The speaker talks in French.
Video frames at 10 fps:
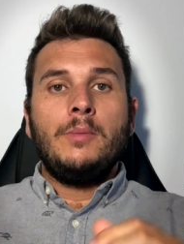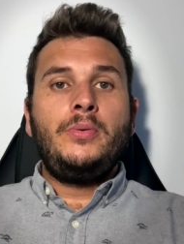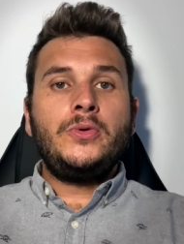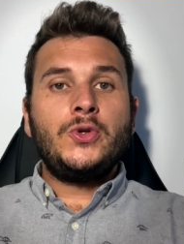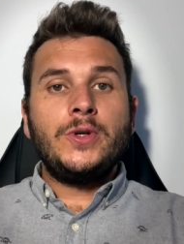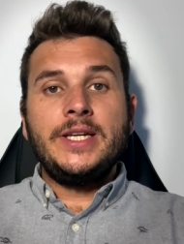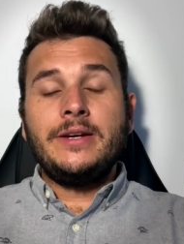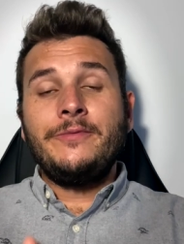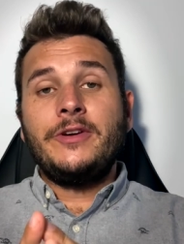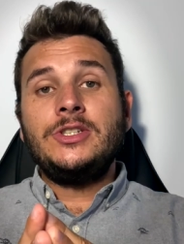Bonjour
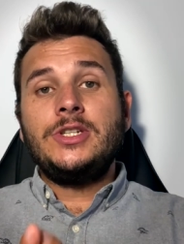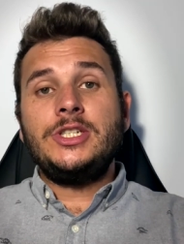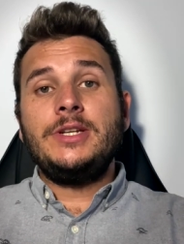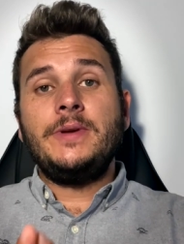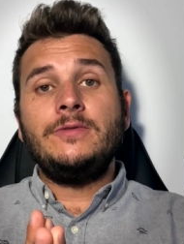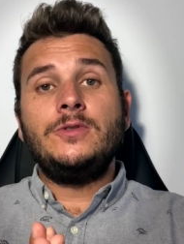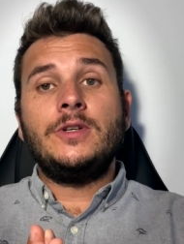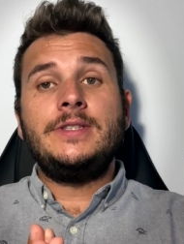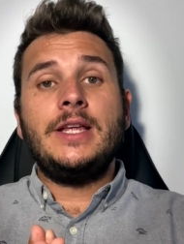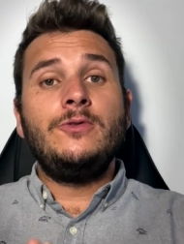l'Ecom French Touch et bienvenue dans
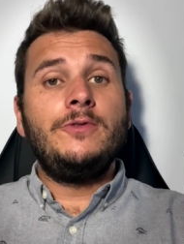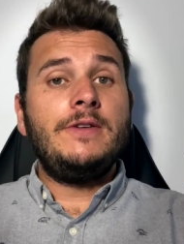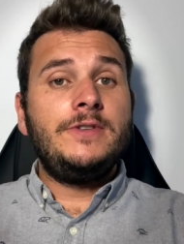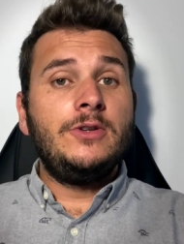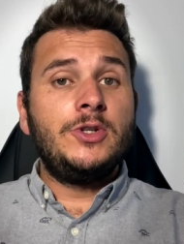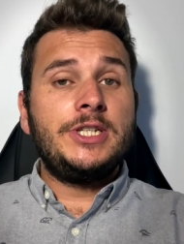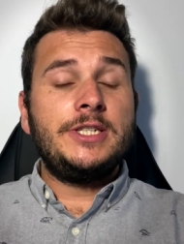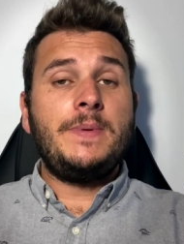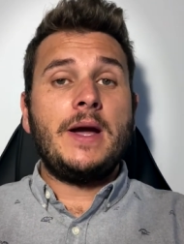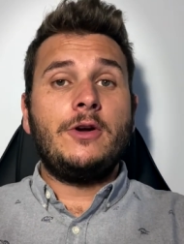cette nouvelle vidéo,
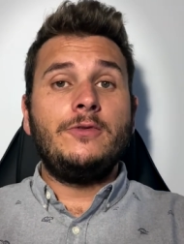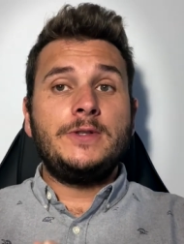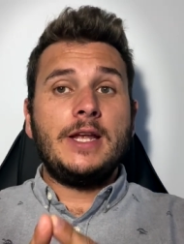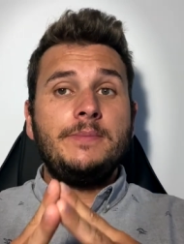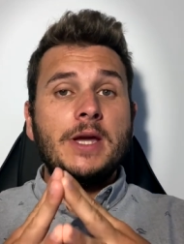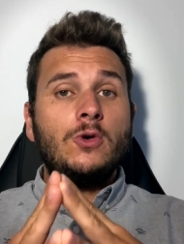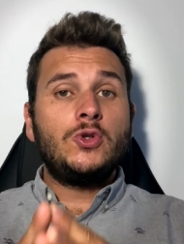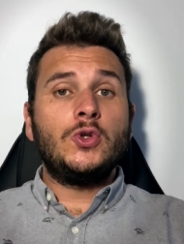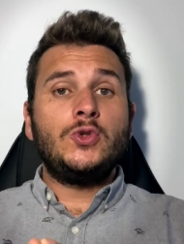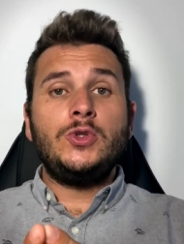j'espère que vous allez bien.
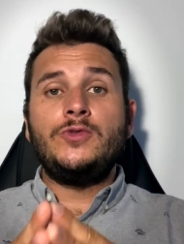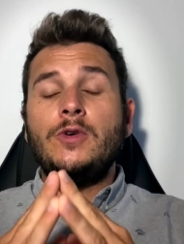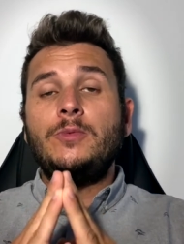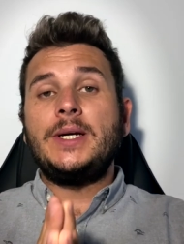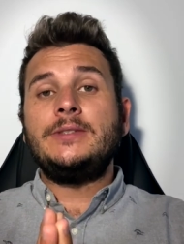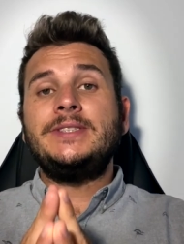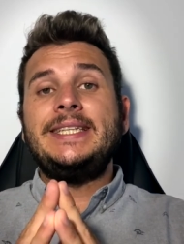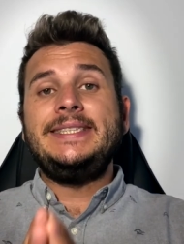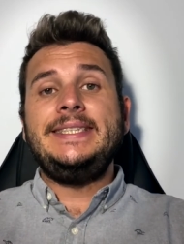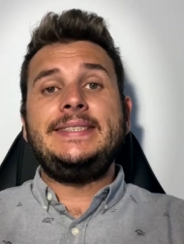Aujourd'hui je vais vous présenter 10